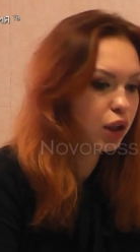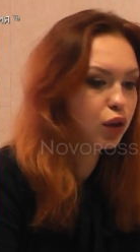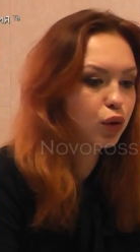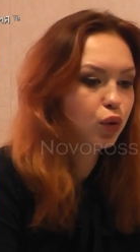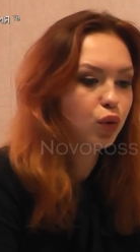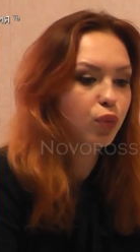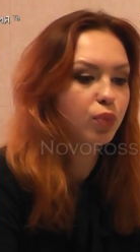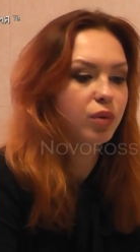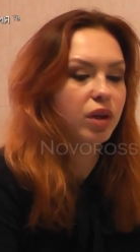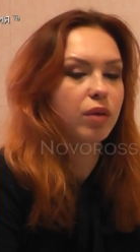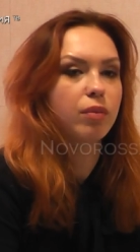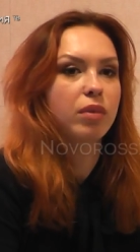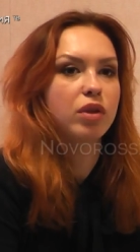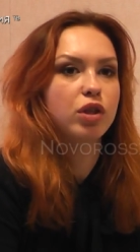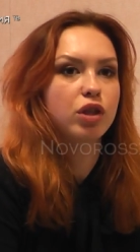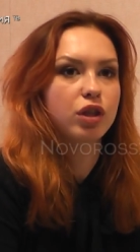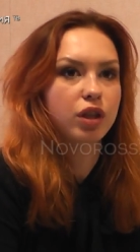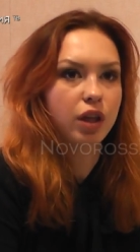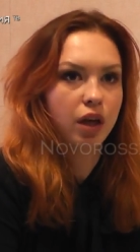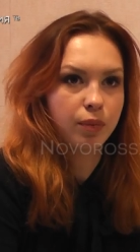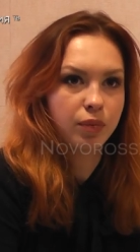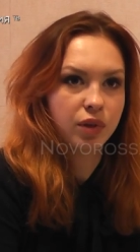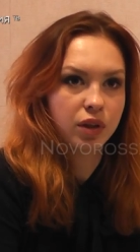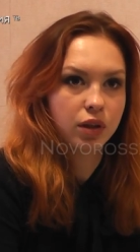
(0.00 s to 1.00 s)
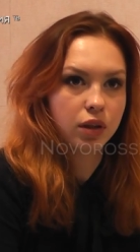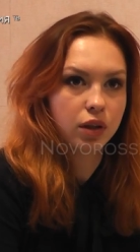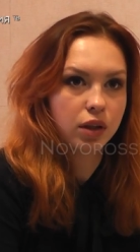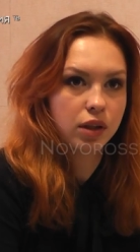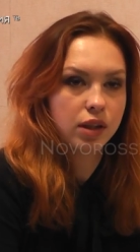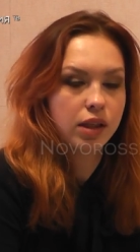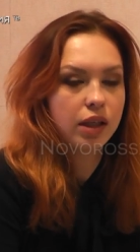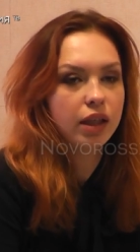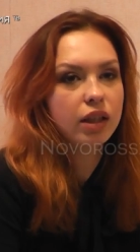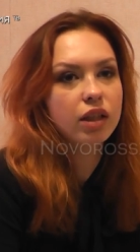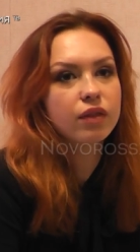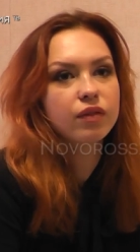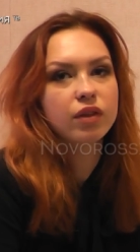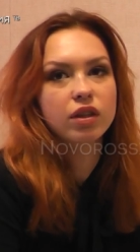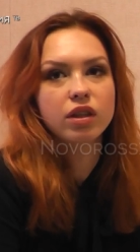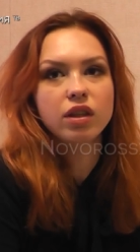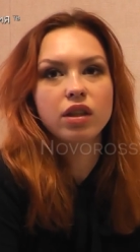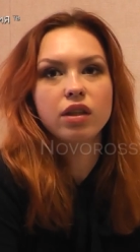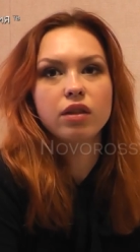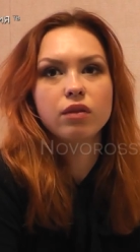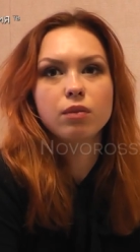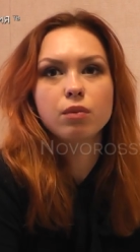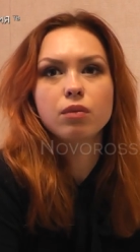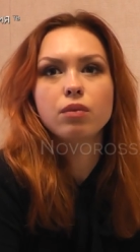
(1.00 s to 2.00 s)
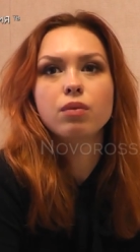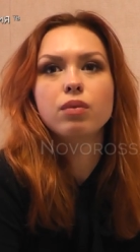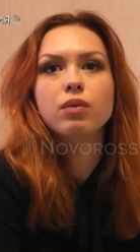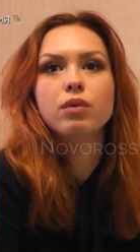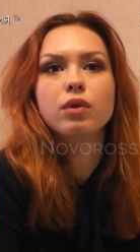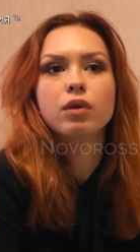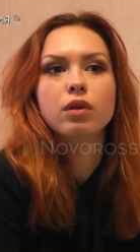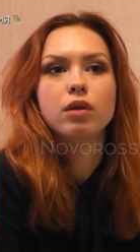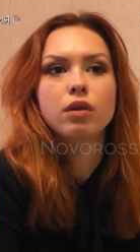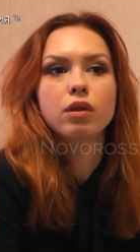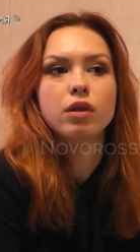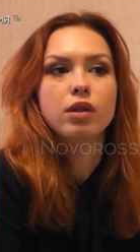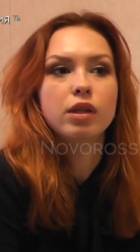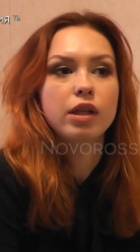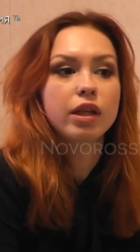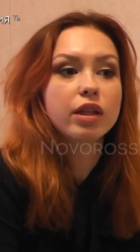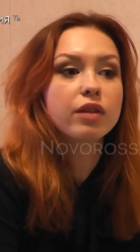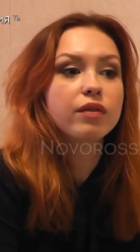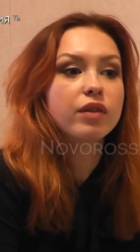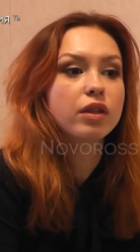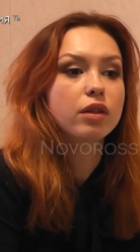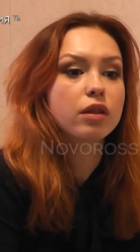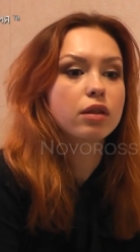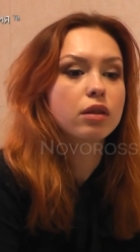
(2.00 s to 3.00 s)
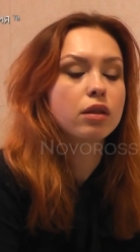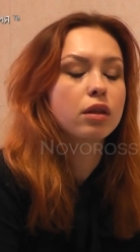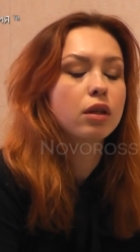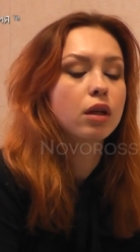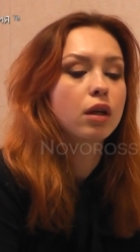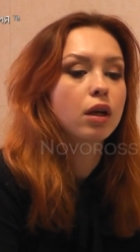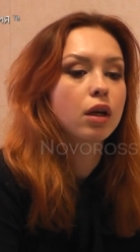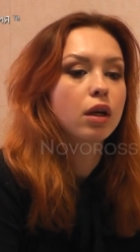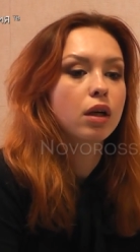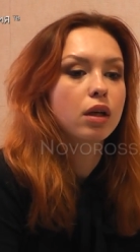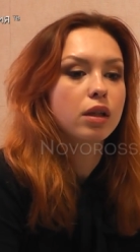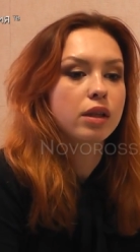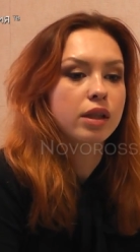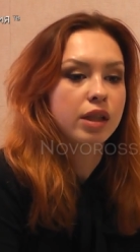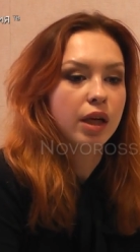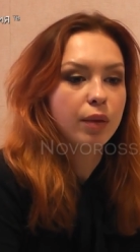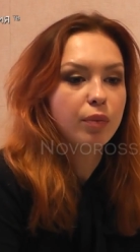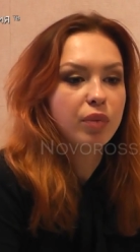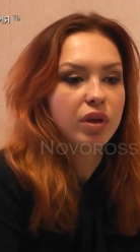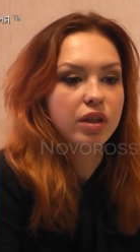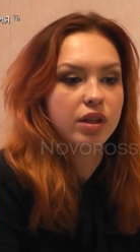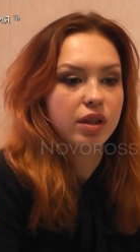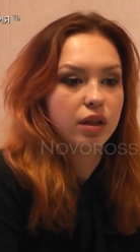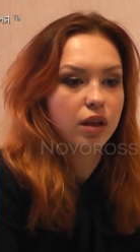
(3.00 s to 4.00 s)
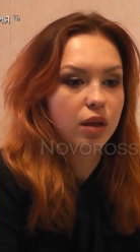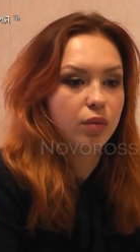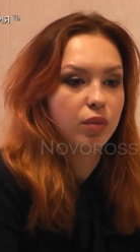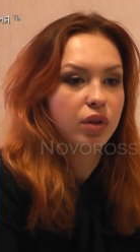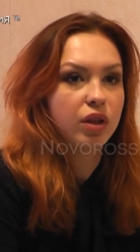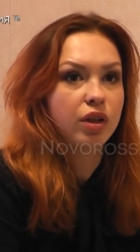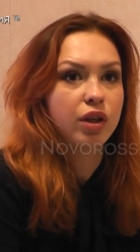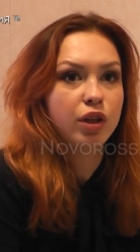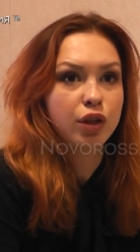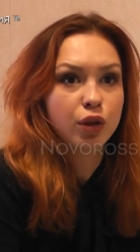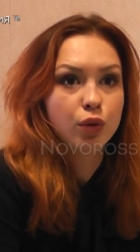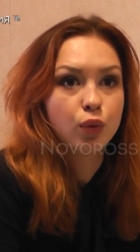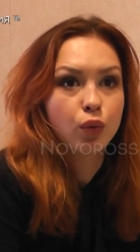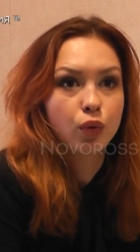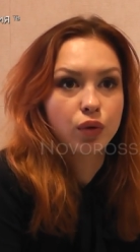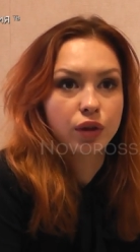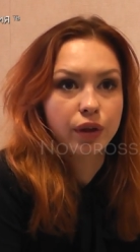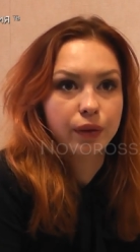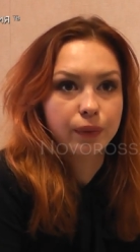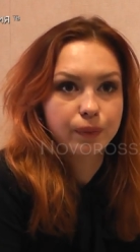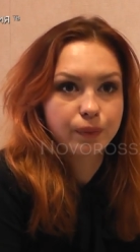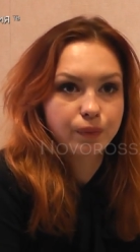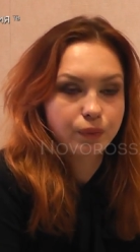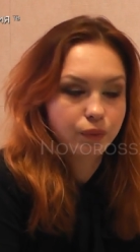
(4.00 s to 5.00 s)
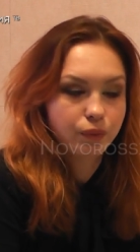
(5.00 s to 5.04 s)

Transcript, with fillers: и крупномасштабных исследований, исследований за пределами региона.